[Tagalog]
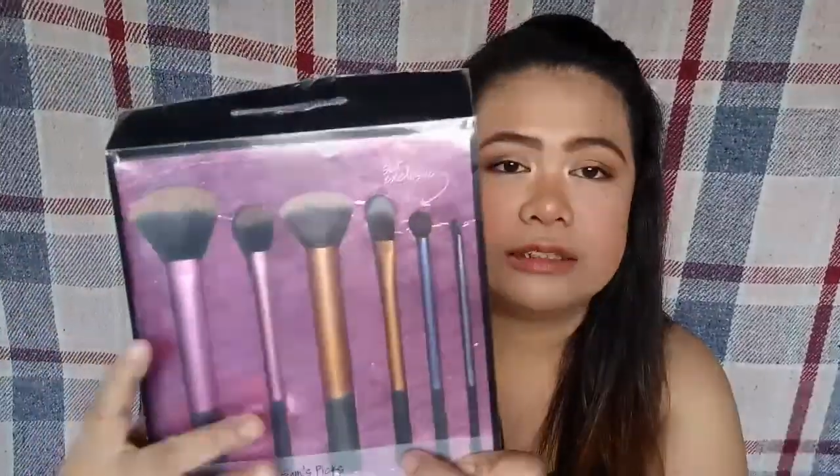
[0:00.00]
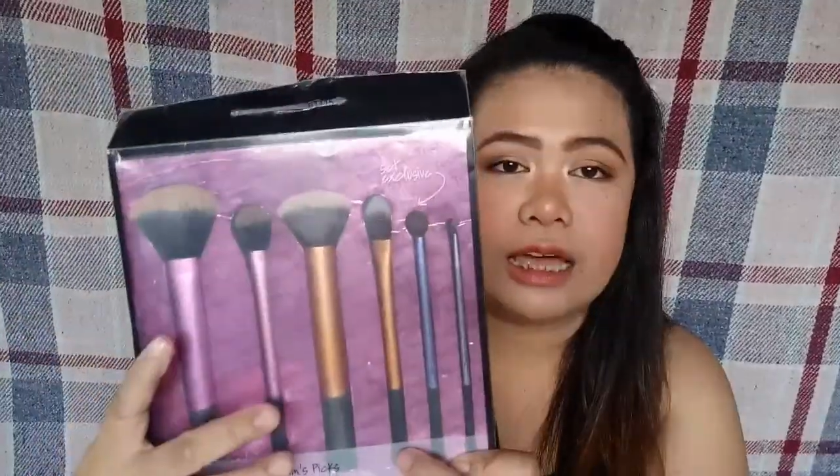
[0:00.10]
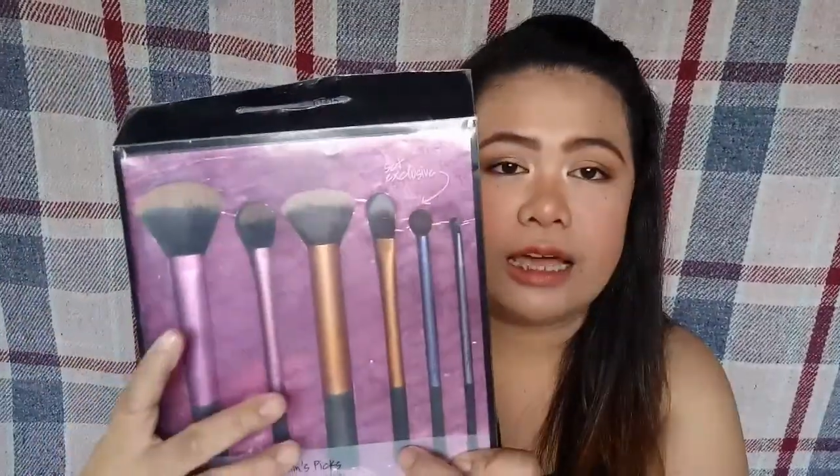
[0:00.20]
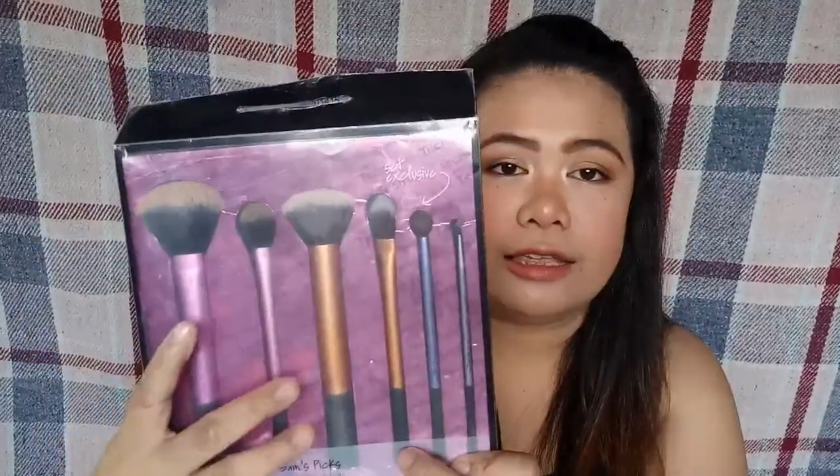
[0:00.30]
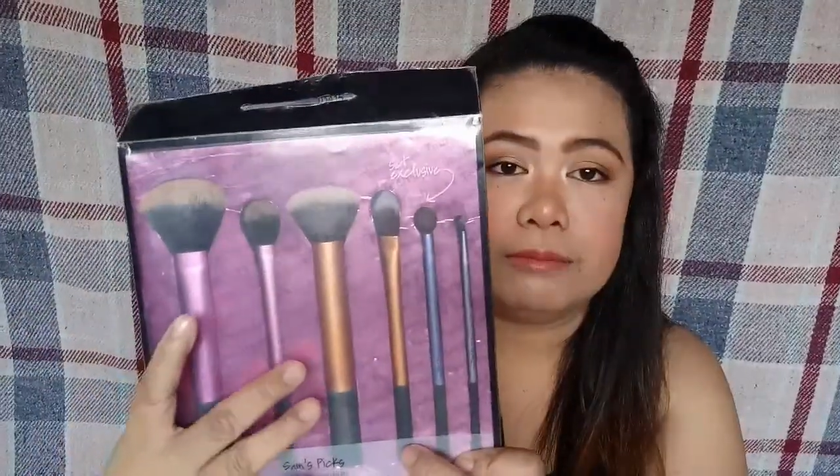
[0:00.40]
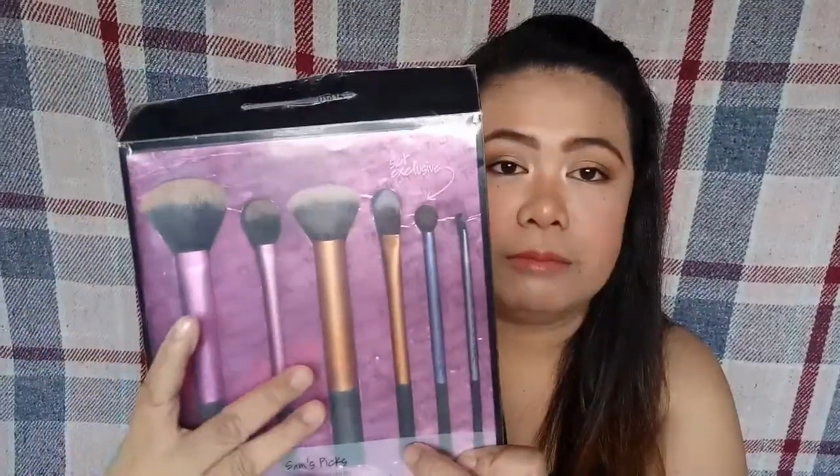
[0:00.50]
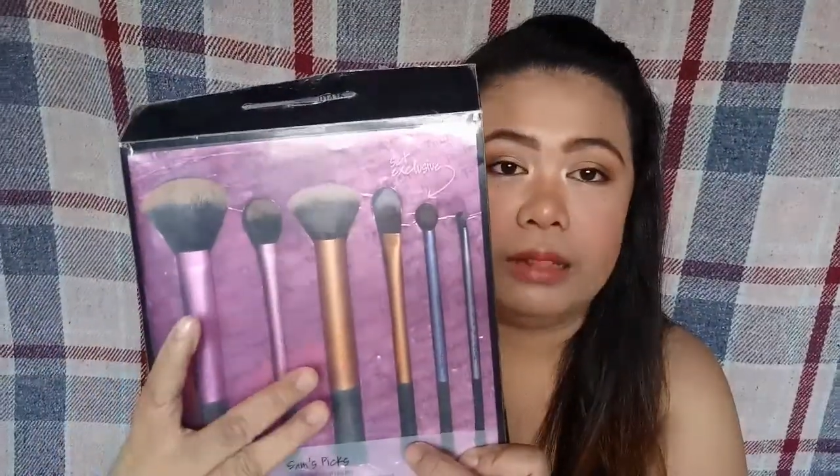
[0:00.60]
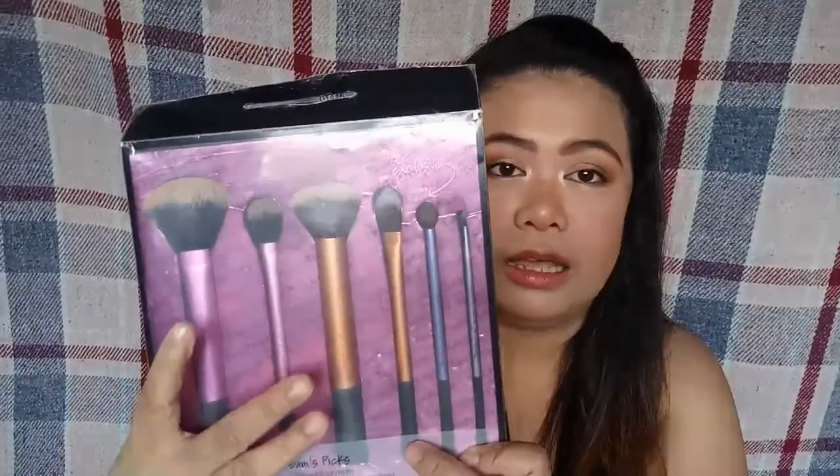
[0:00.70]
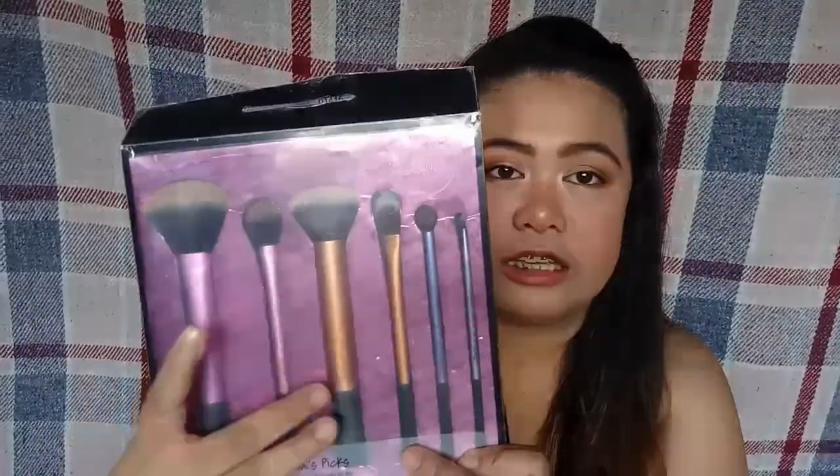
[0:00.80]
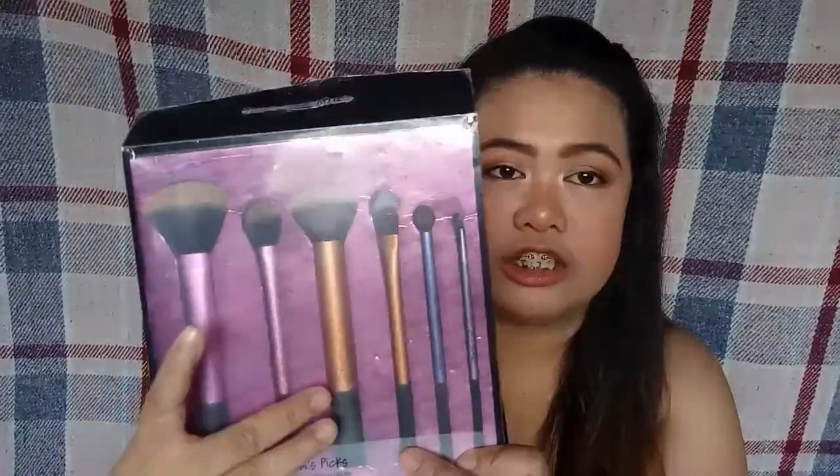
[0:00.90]
sa aking
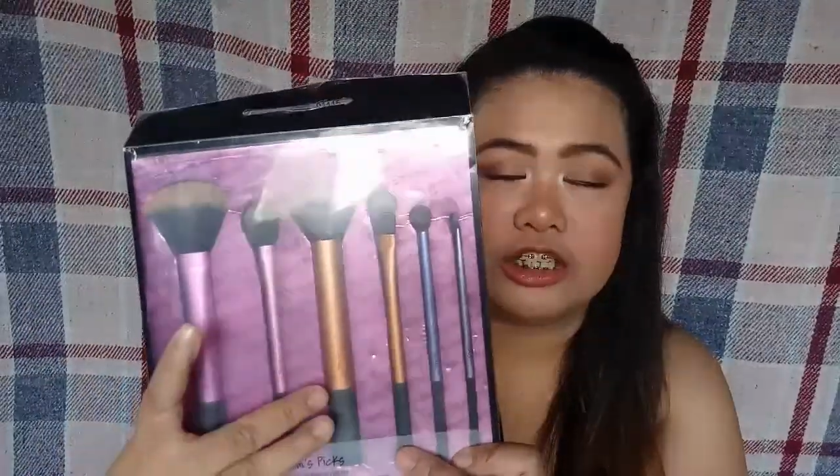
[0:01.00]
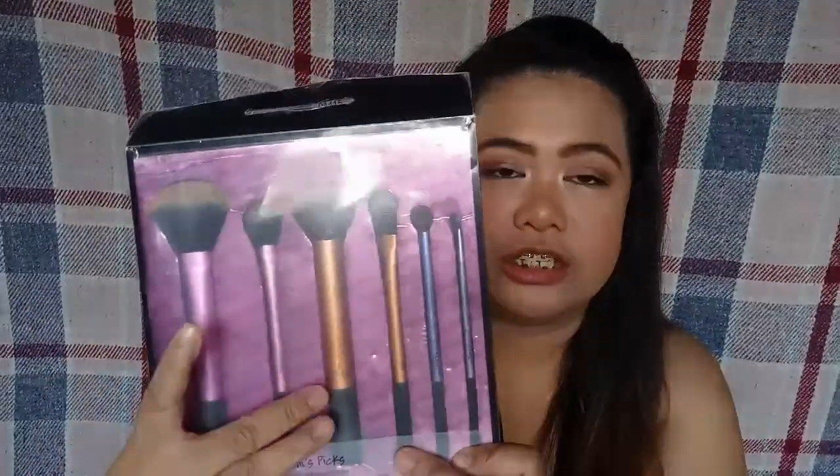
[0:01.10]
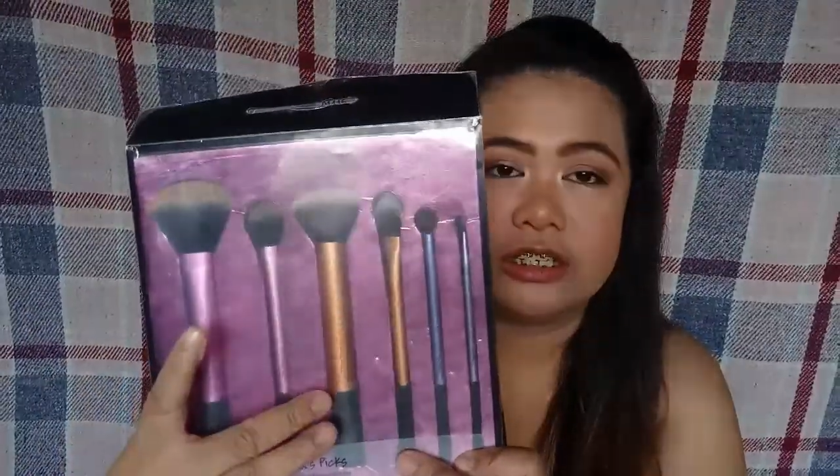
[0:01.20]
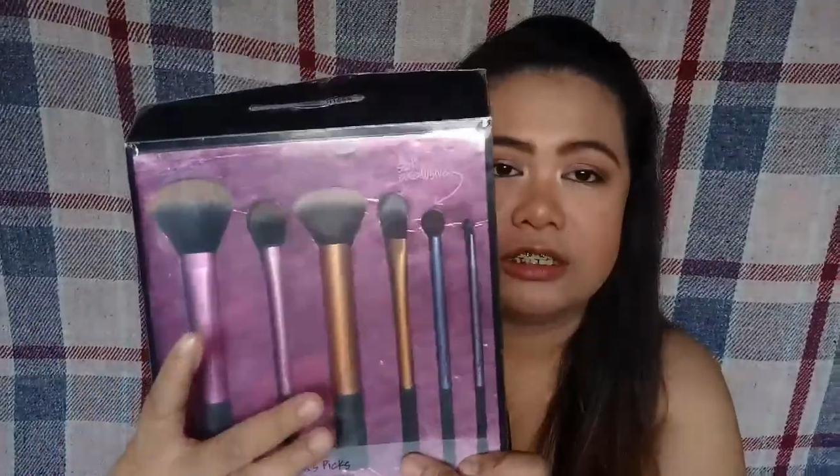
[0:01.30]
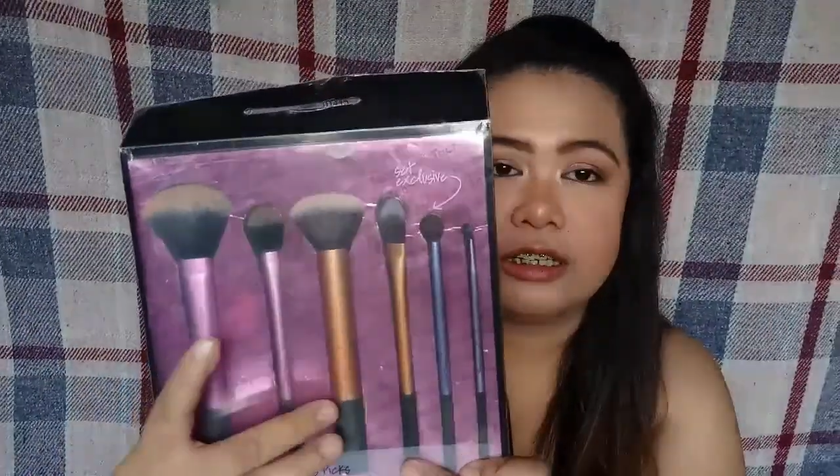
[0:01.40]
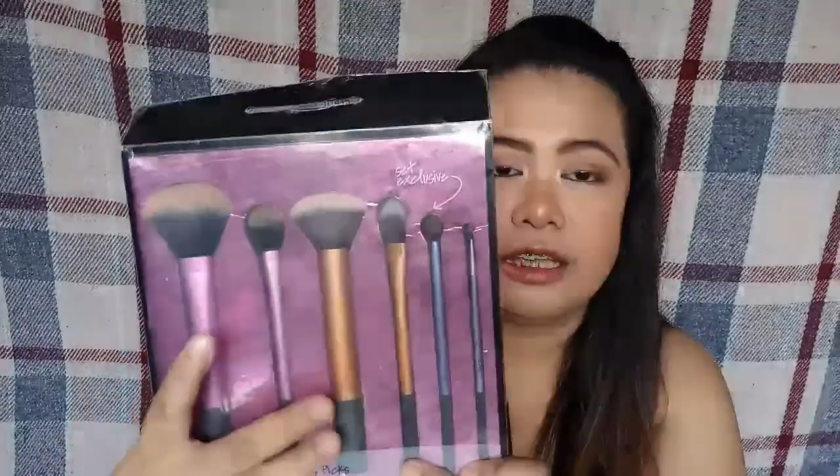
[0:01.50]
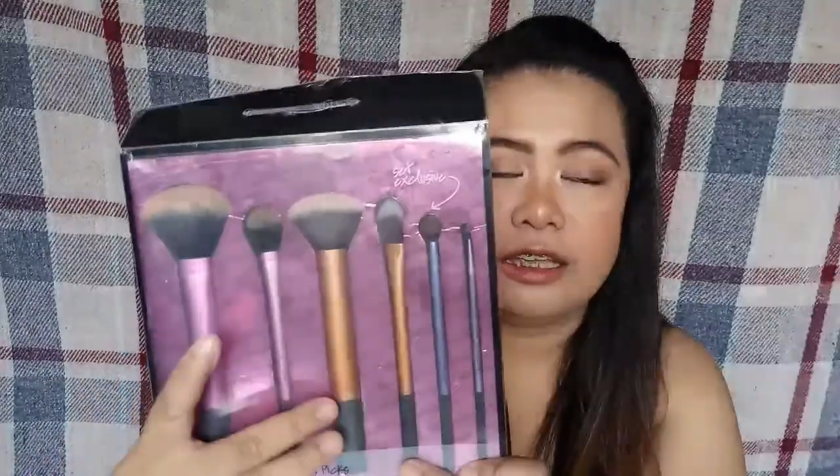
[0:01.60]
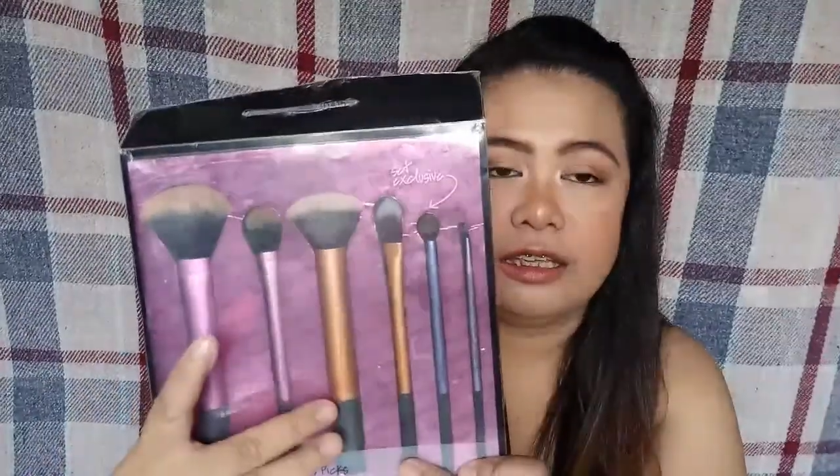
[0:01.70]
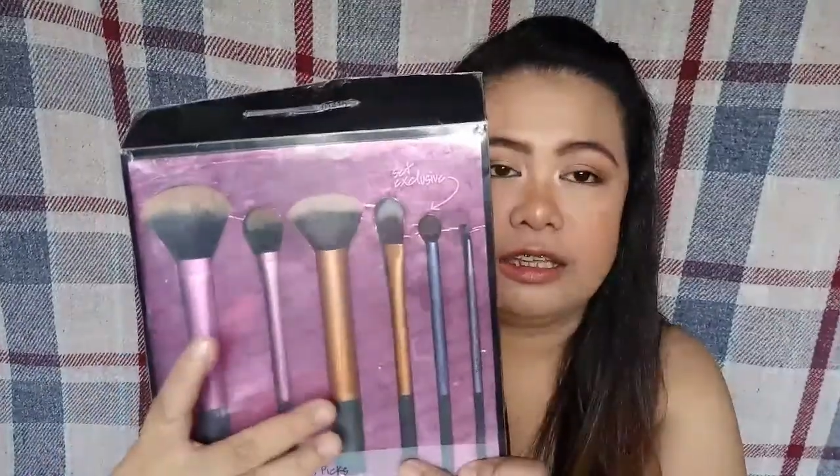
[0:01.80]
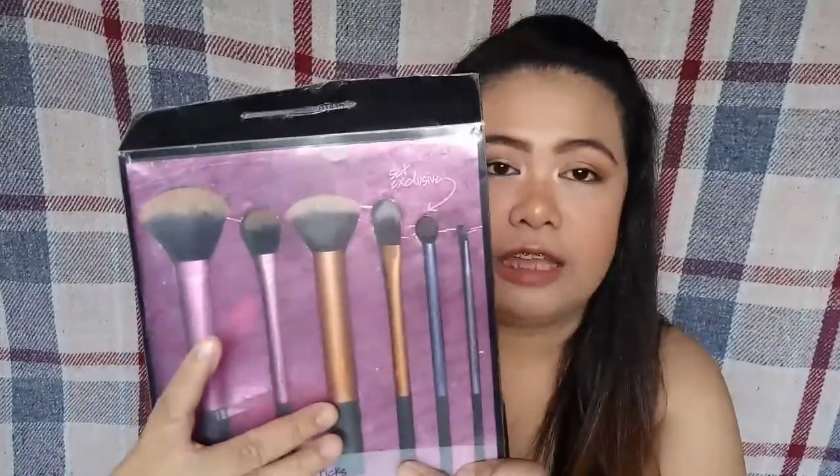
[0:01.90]
blush.
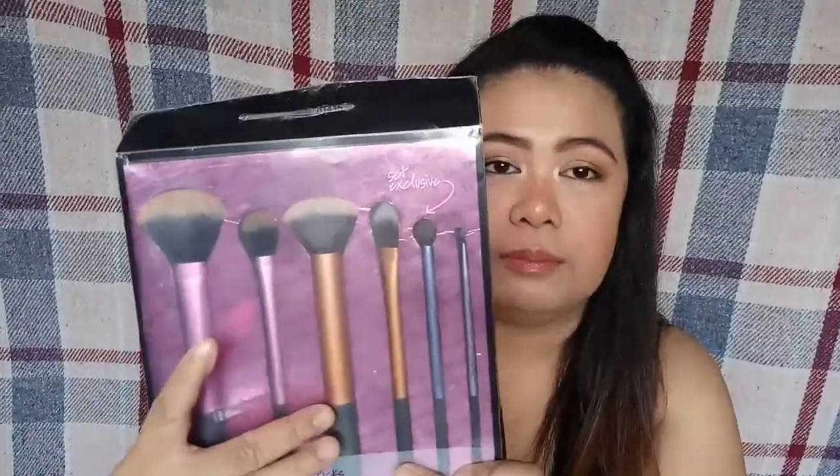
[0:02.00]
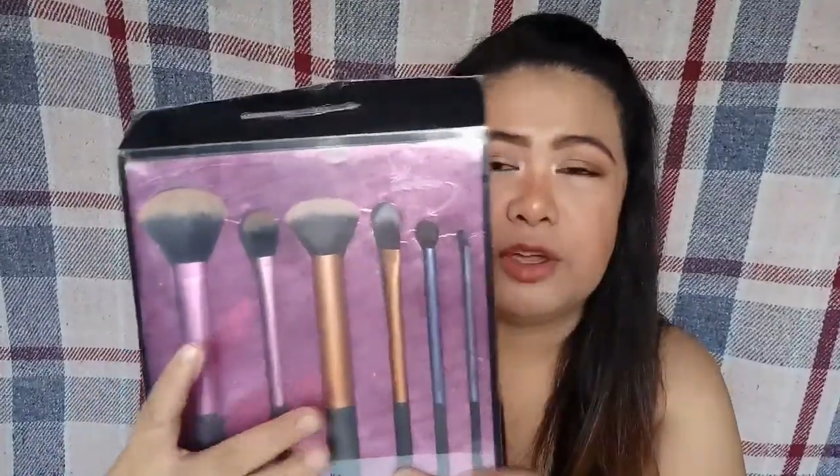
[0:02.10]
Yan.